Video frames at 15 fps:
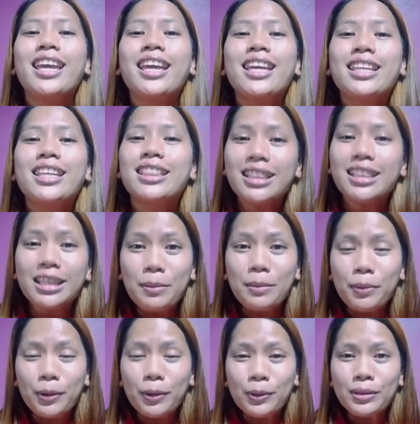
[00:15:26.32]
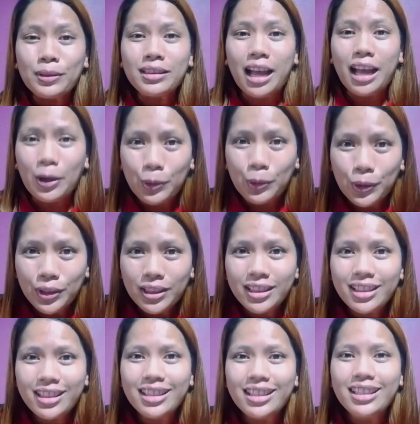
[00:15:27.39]
Kita tidak perlu takut
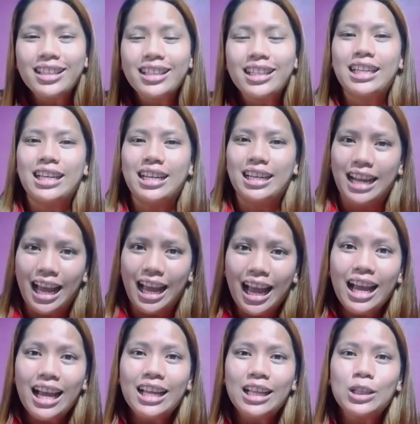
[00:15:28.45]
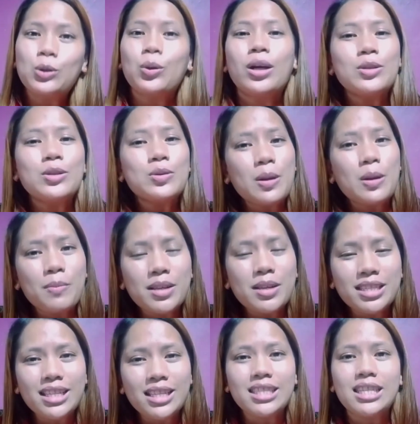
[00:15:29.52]
karena Tuhan sudah
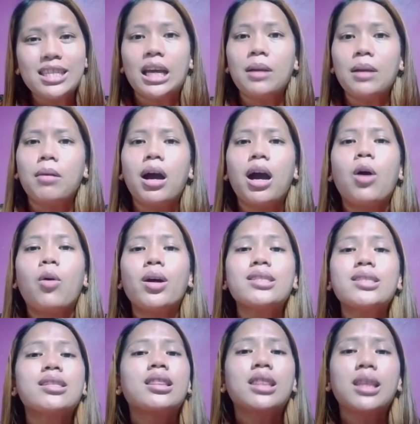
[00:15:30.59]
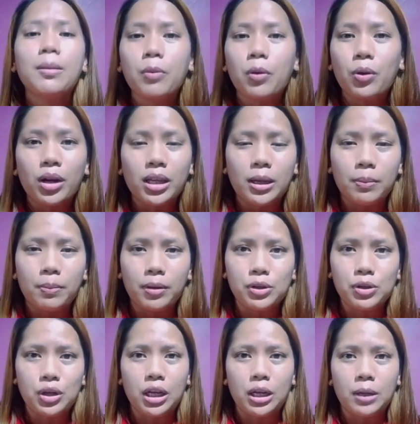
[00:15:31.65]
menjanjikan bahwa setiap orang yang
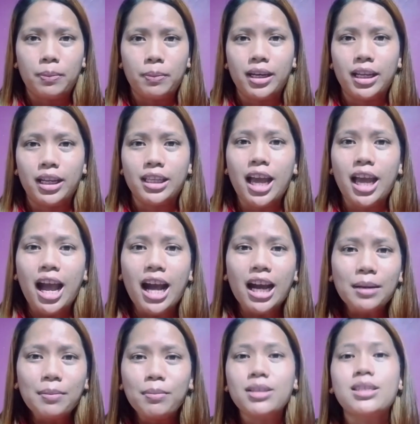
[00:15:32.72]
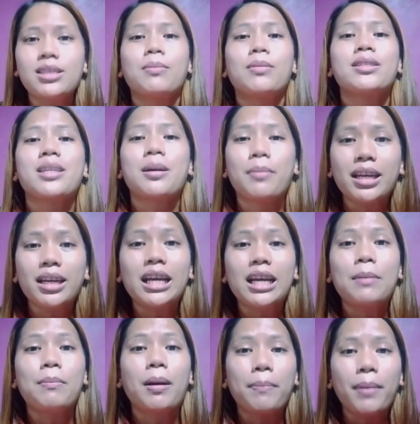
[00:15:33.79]
percaya kepadanya akan bersama-sama
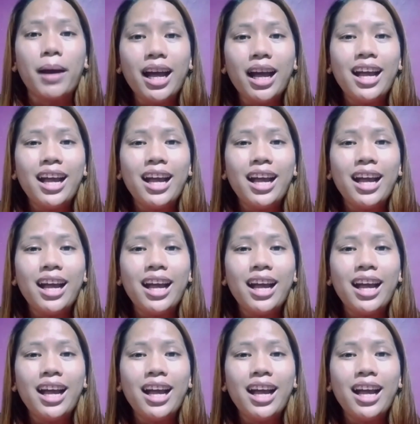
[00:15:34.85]
dengan Bapa